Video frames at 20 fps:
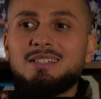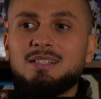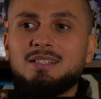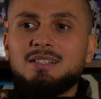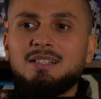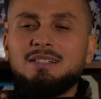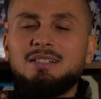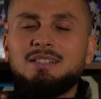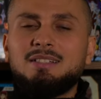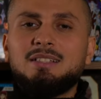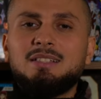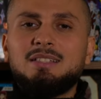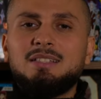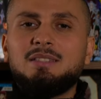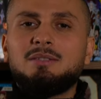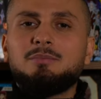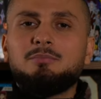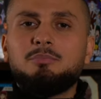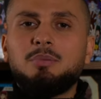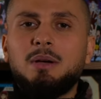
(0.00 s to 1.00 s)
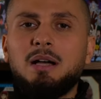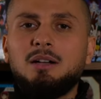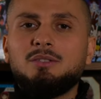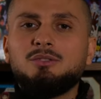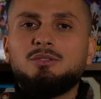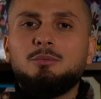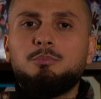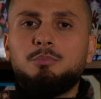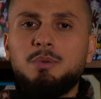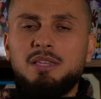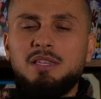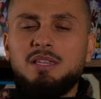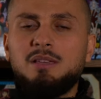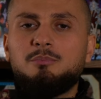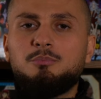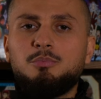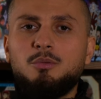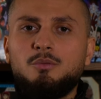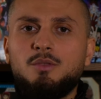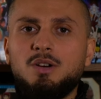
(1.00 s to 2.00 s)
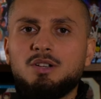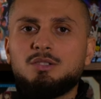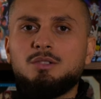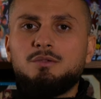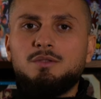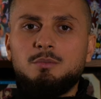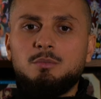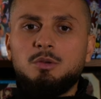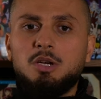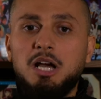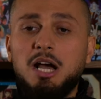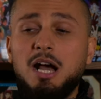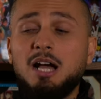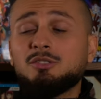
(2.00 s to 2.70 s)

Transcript: Ça ne nécessite pas de payer pour voir ce film-là.